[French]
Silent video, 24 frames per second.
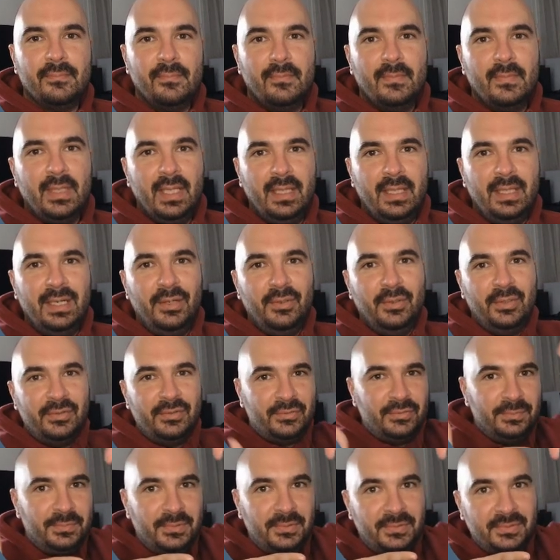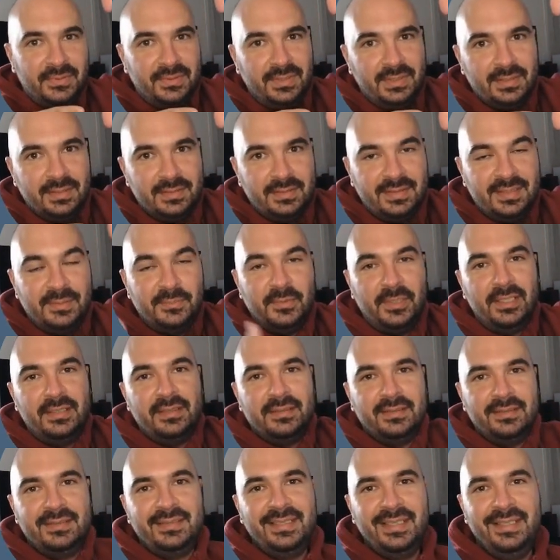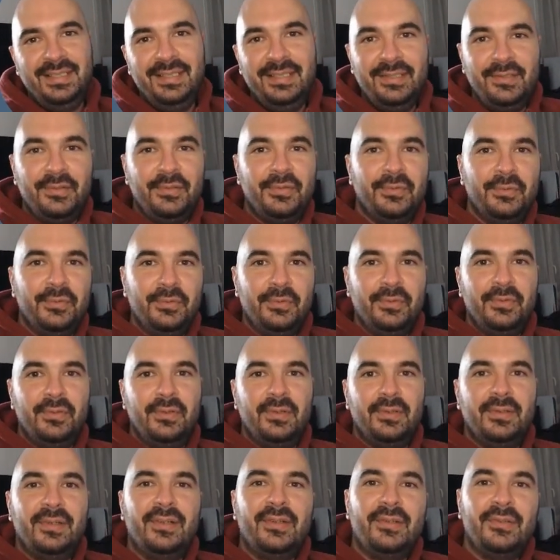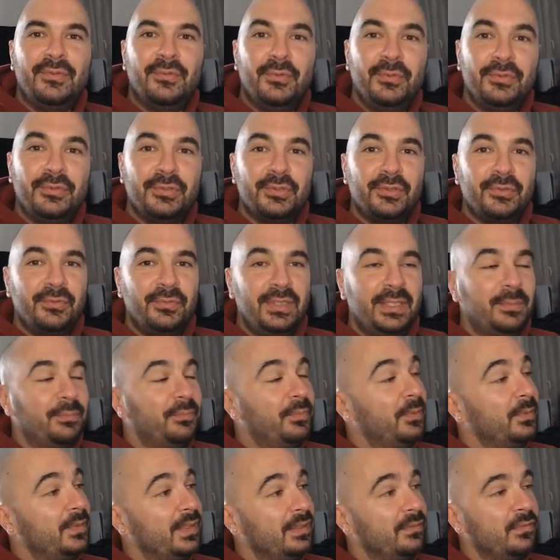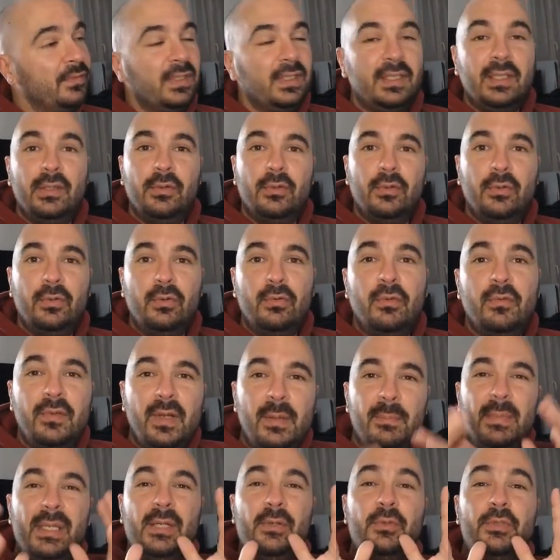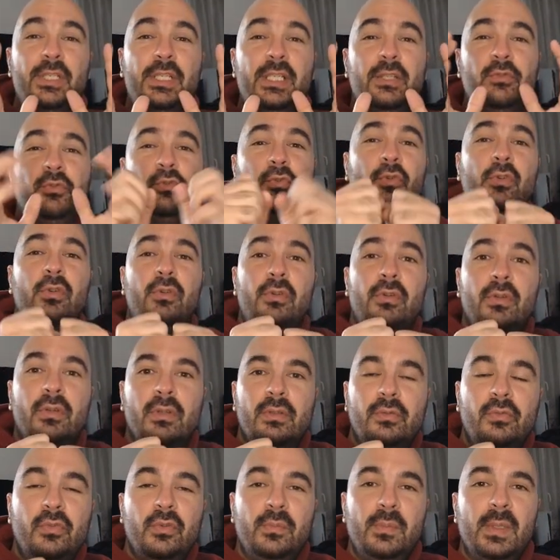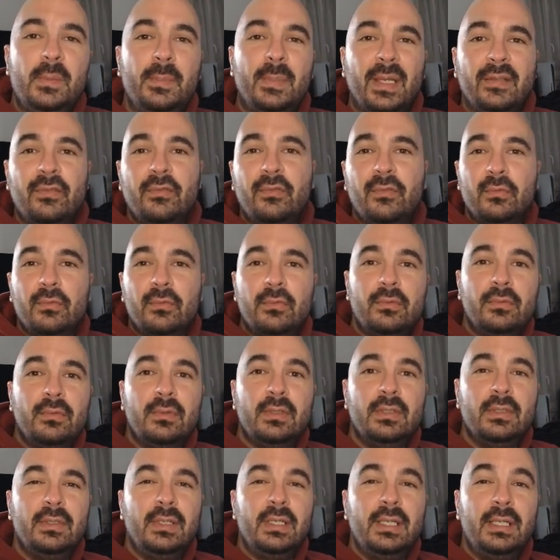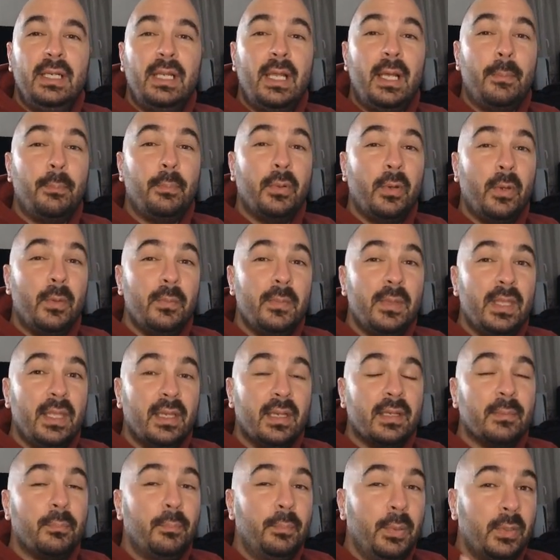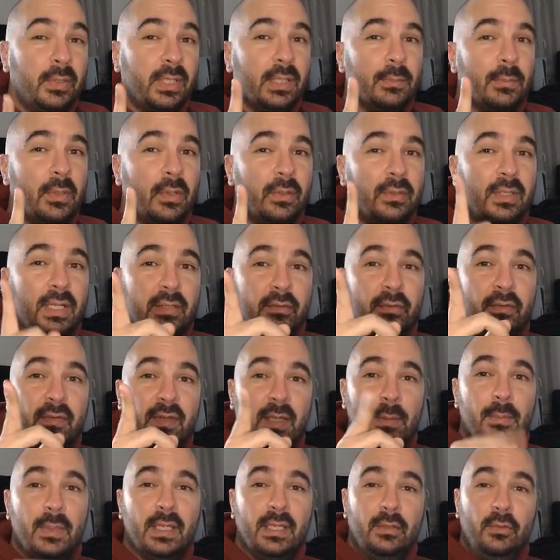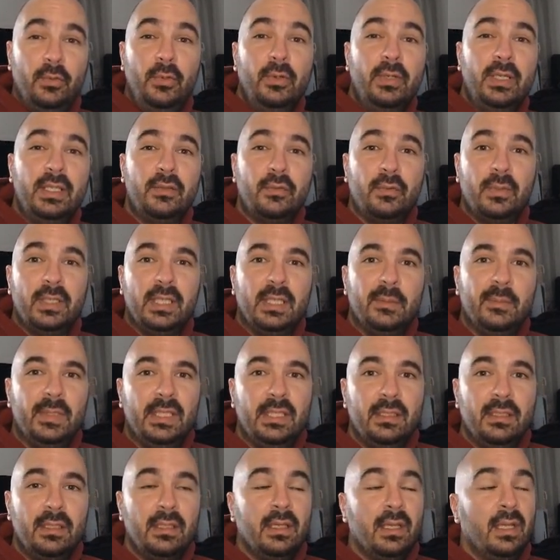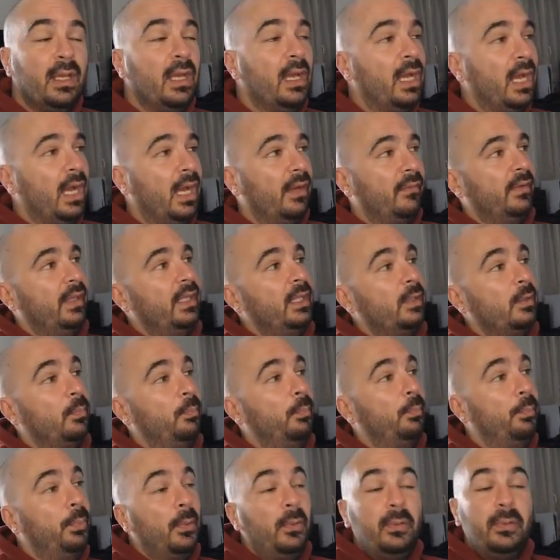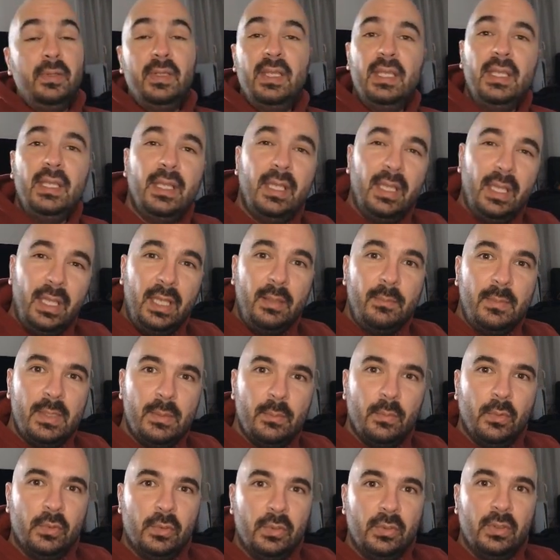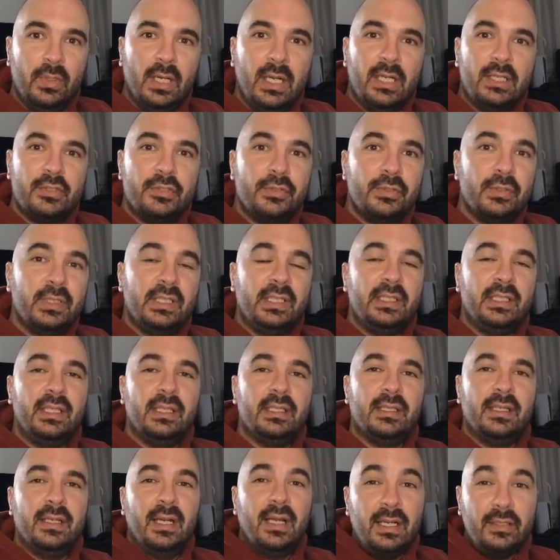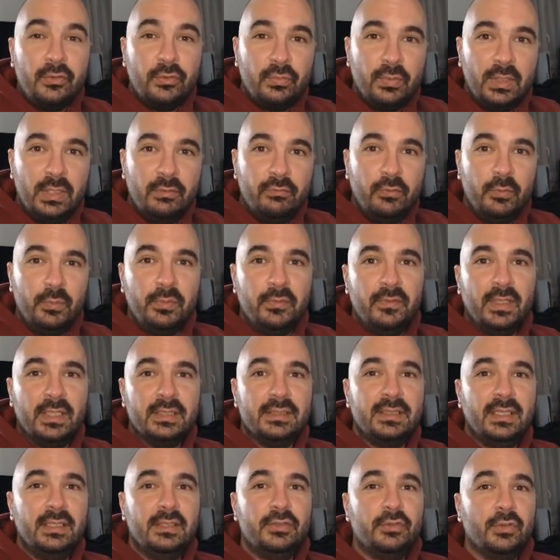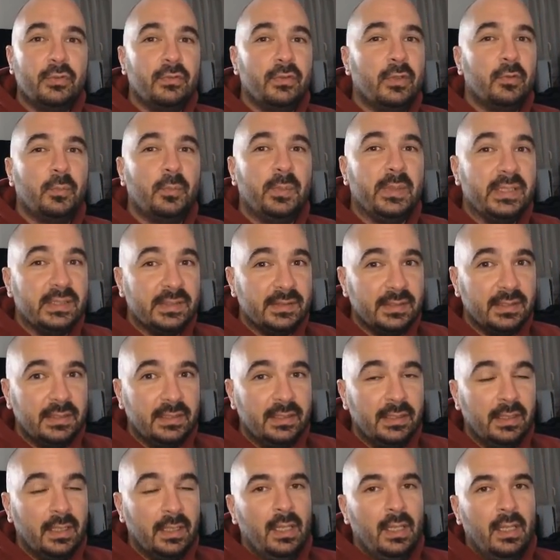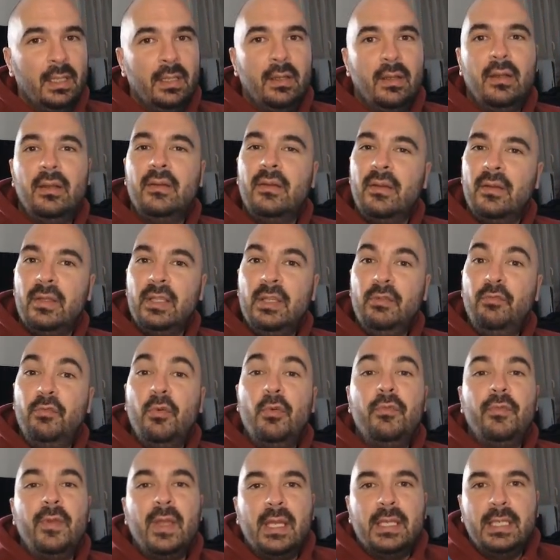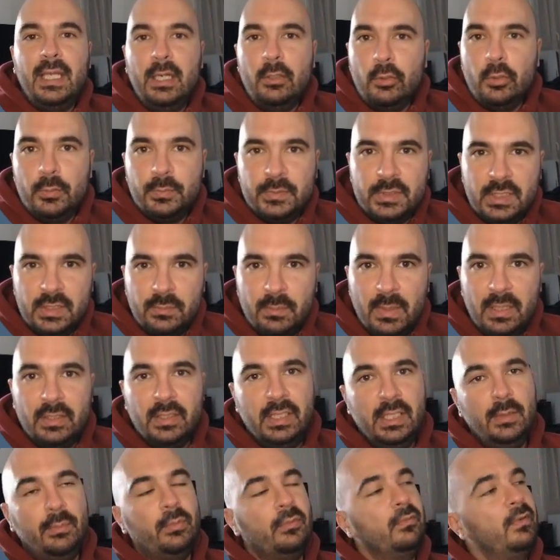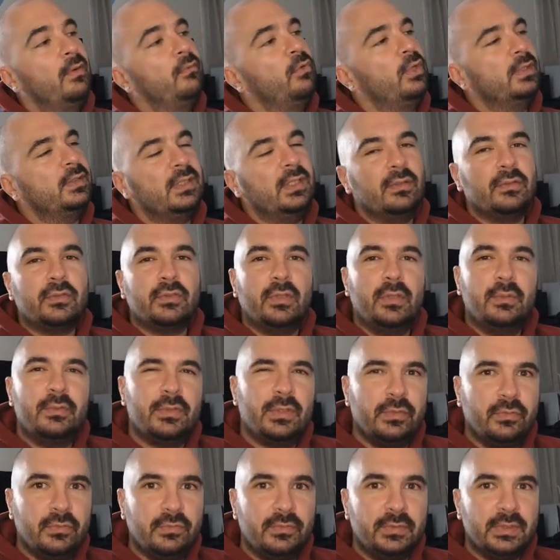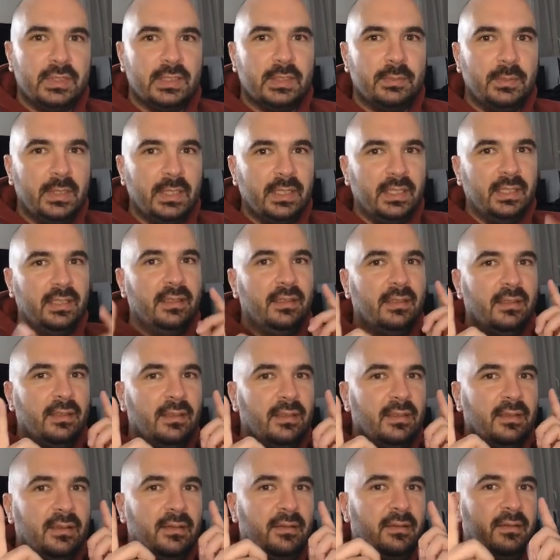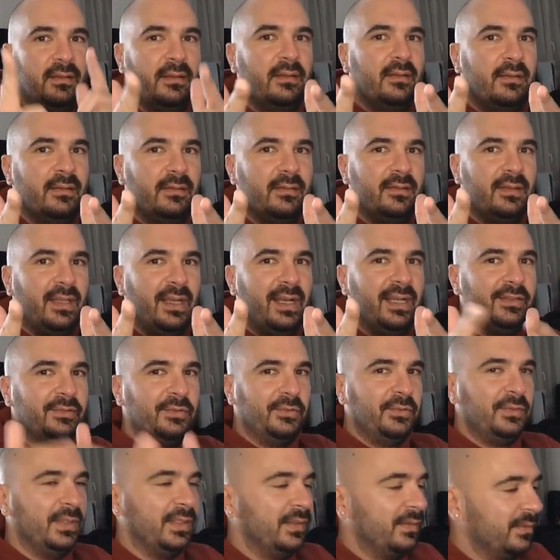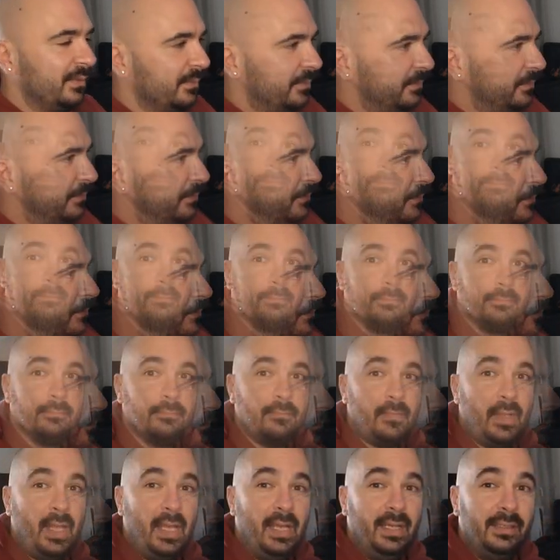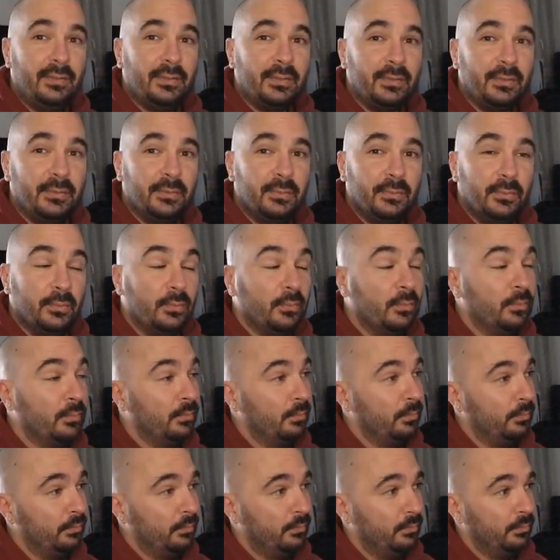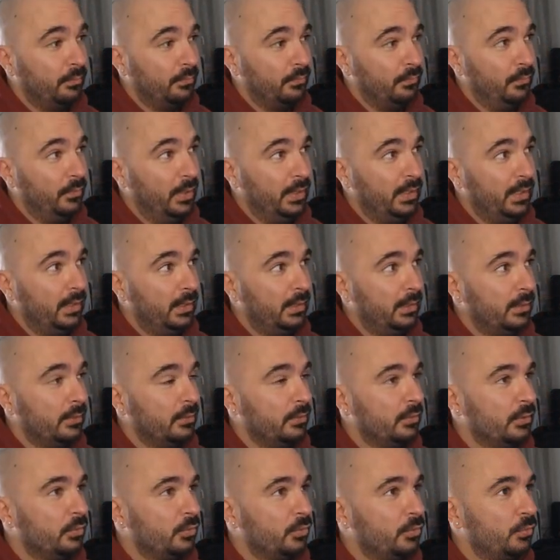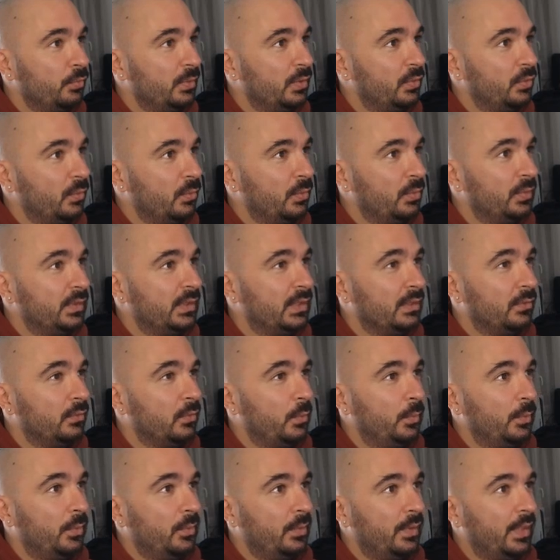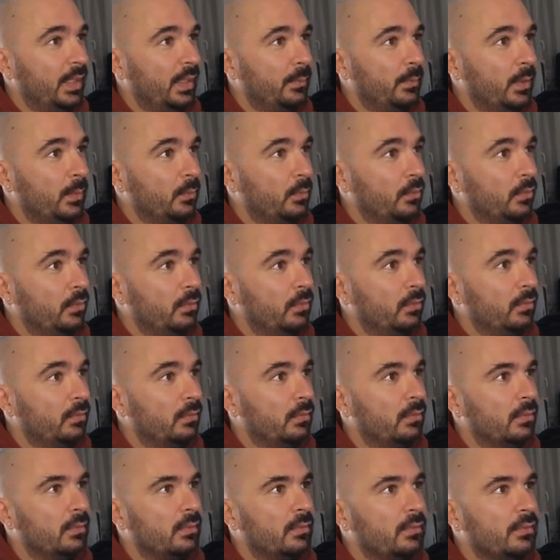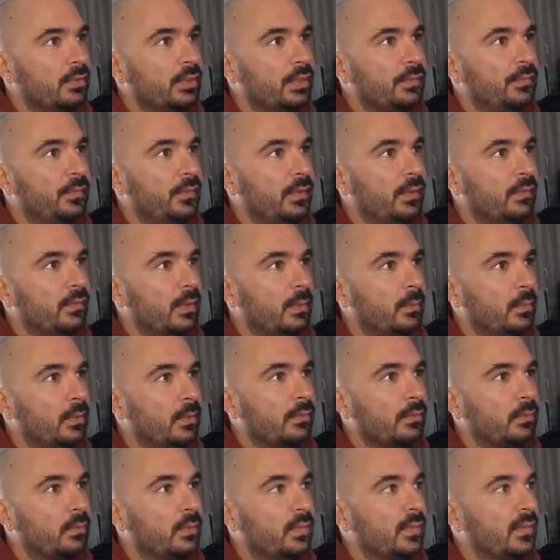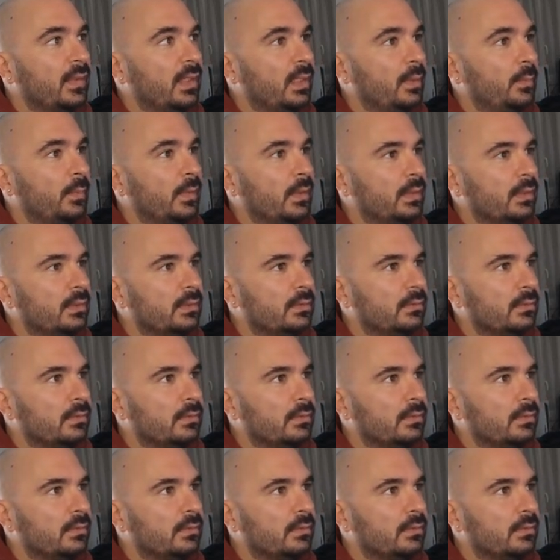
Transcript: Hello tout le monde, c'est moi, c'est IQ. E euh, aujourd'hui, petite vidéo, on va mélanger deux de mes passions. La première, Pokémon, la deuxième, le rétro gaming, avec Poké MMO, un jeu qui est gratuit, que vous pouvez installer sur votre PC. Euh, il faut faire quelques petites manies on va voir ça ensemble, je vais tout vous expliquer. A tout de suite. Alors, voyez, je suis sur le site de PokéMMO, euh, j'ai fait vraiment un simple, hein.